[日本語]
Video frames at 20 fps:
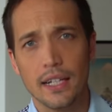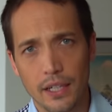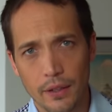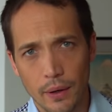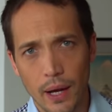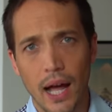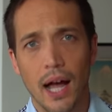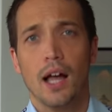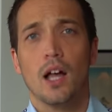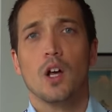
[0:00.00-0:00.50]
に
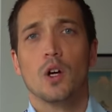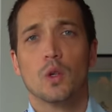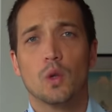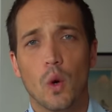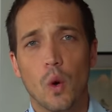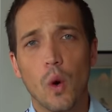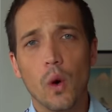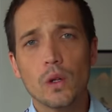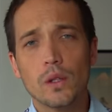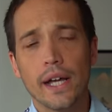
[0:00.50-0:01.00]
は
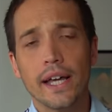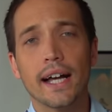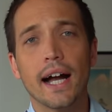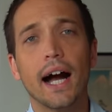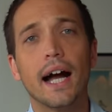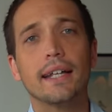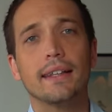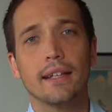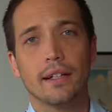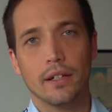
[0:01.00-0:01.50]
5億円が
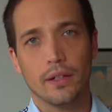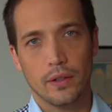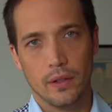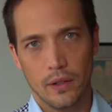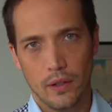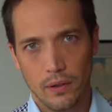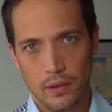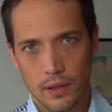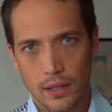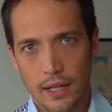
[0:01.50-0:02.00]
入ってくる
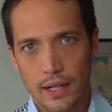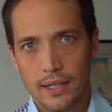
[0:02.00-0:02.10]
の。